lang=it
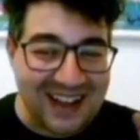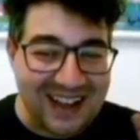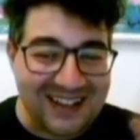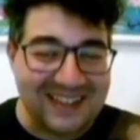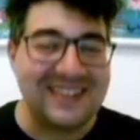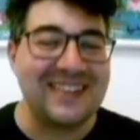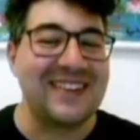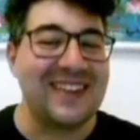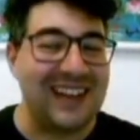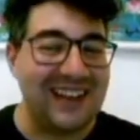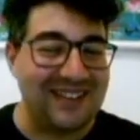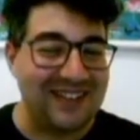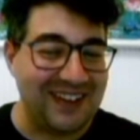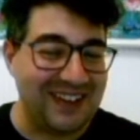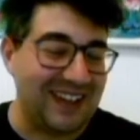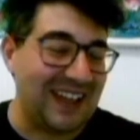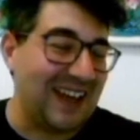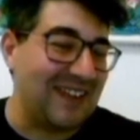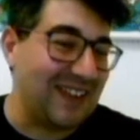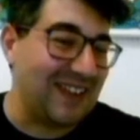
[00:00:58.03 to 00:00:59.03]
dite la
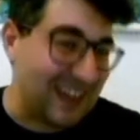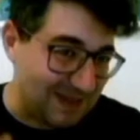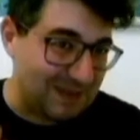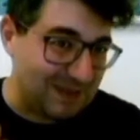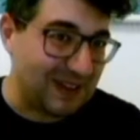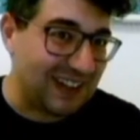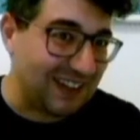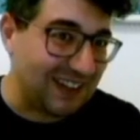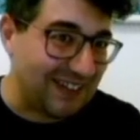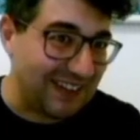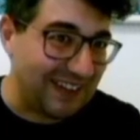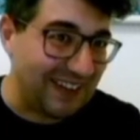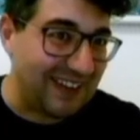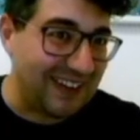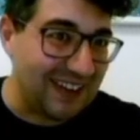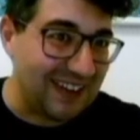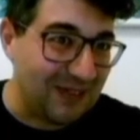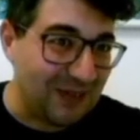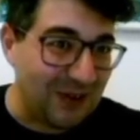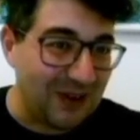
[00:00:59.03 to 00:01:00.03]
verità, ve l'aspettavate
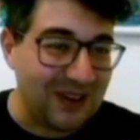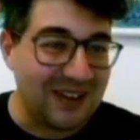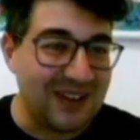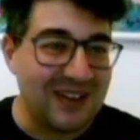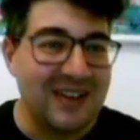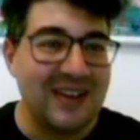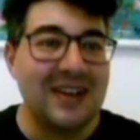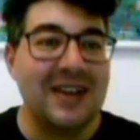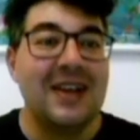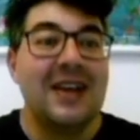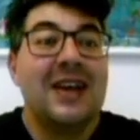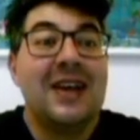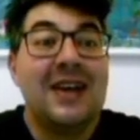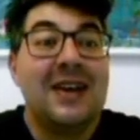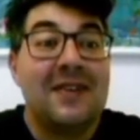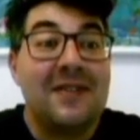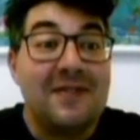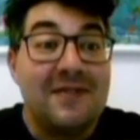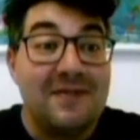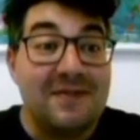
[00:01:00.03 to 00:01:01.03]
anche voi.
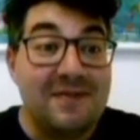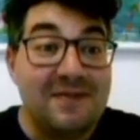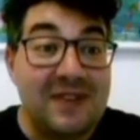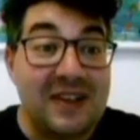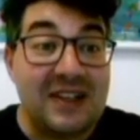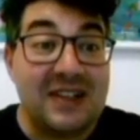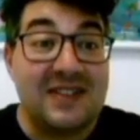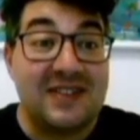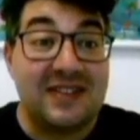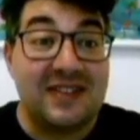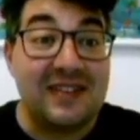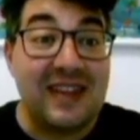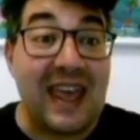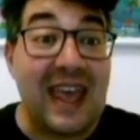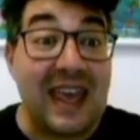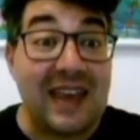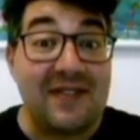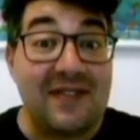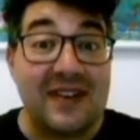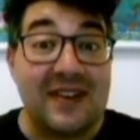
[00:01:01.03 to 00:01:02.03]
Vince
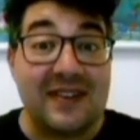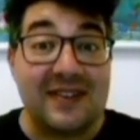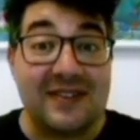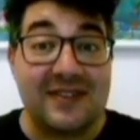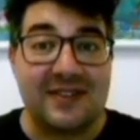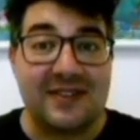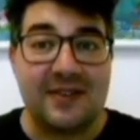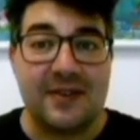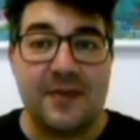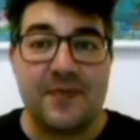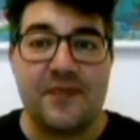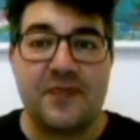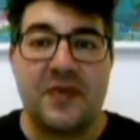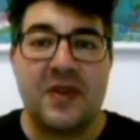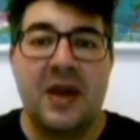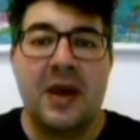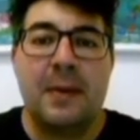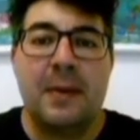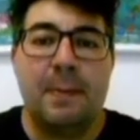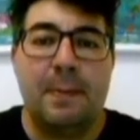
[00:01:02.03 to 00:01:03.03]
Davis.
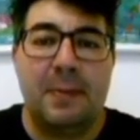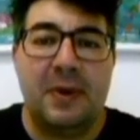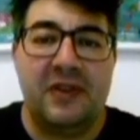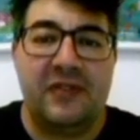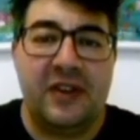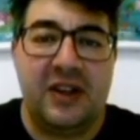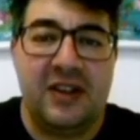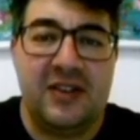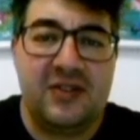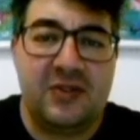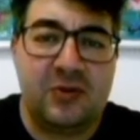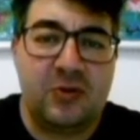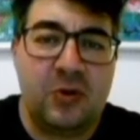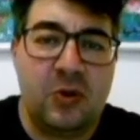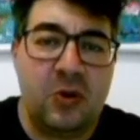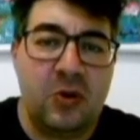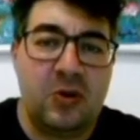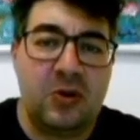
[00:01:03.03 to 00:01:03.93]
Preferisco